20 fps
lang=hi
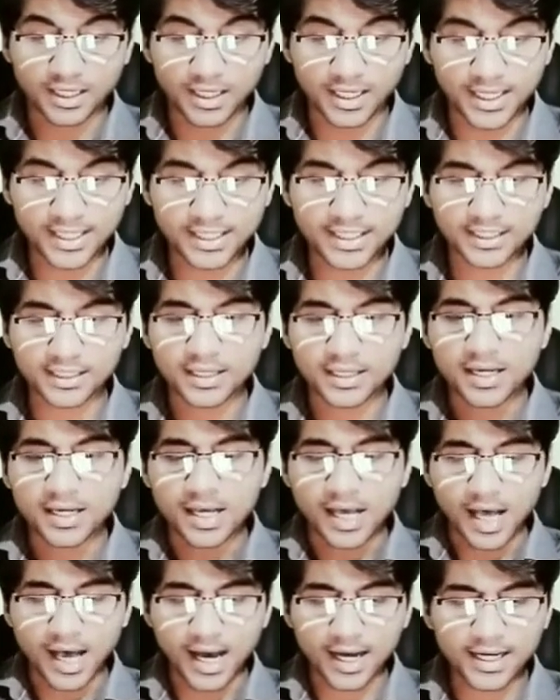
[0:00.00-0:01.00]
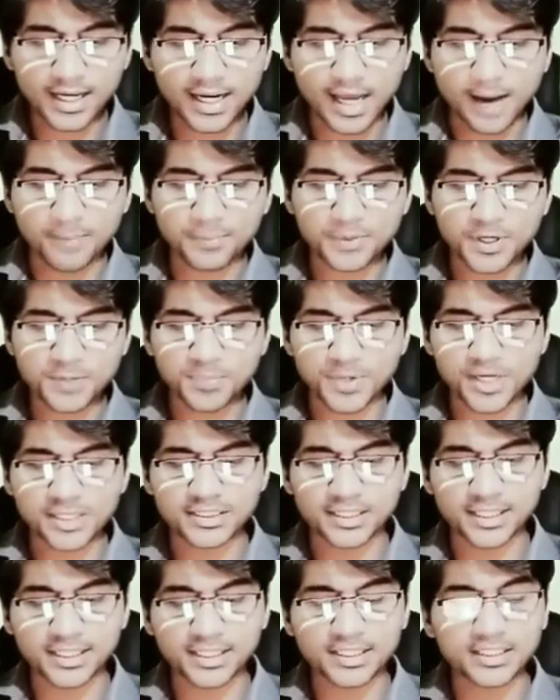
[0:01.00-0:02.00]
लेकिन अगर आपके
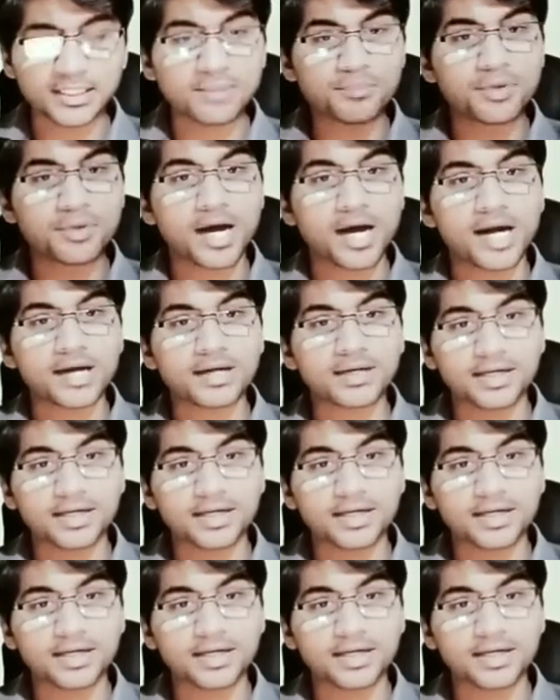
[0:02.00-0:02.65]
पास एटीएम कार्ड